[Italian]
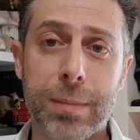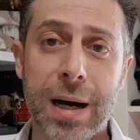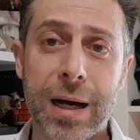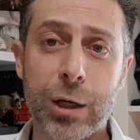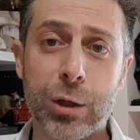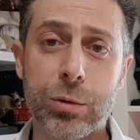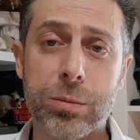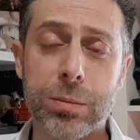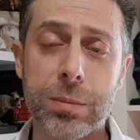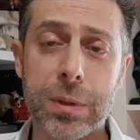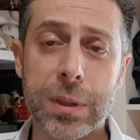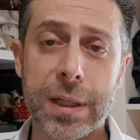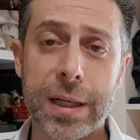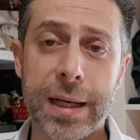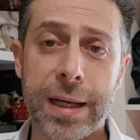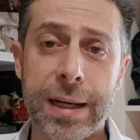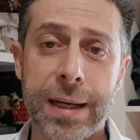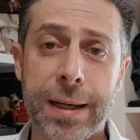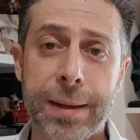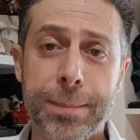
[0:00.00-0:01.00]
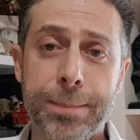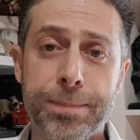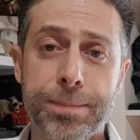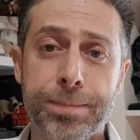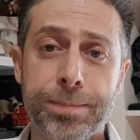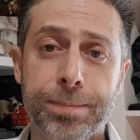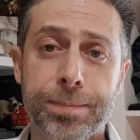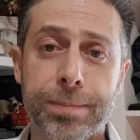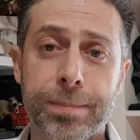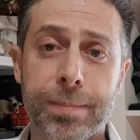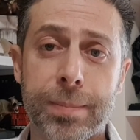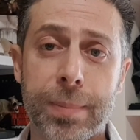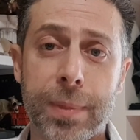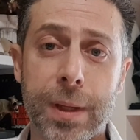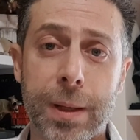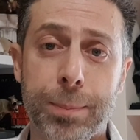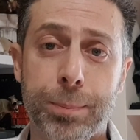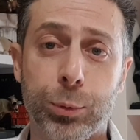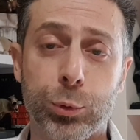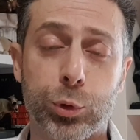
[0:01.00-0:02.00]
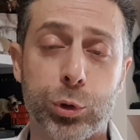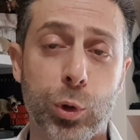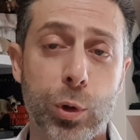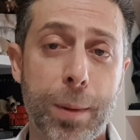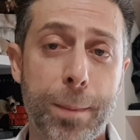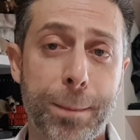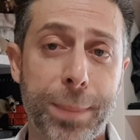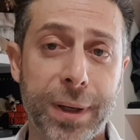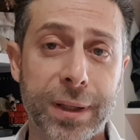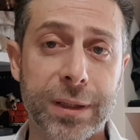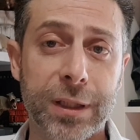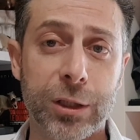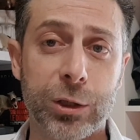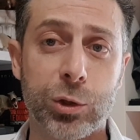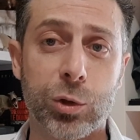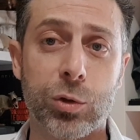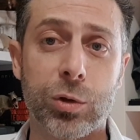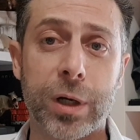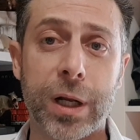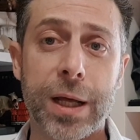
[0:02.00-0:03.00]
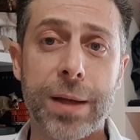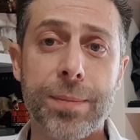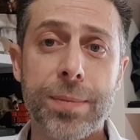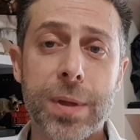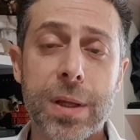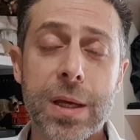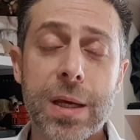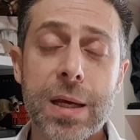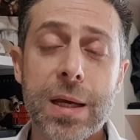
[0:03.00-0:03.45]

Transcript: Barnum è mm, appunto un imprenditore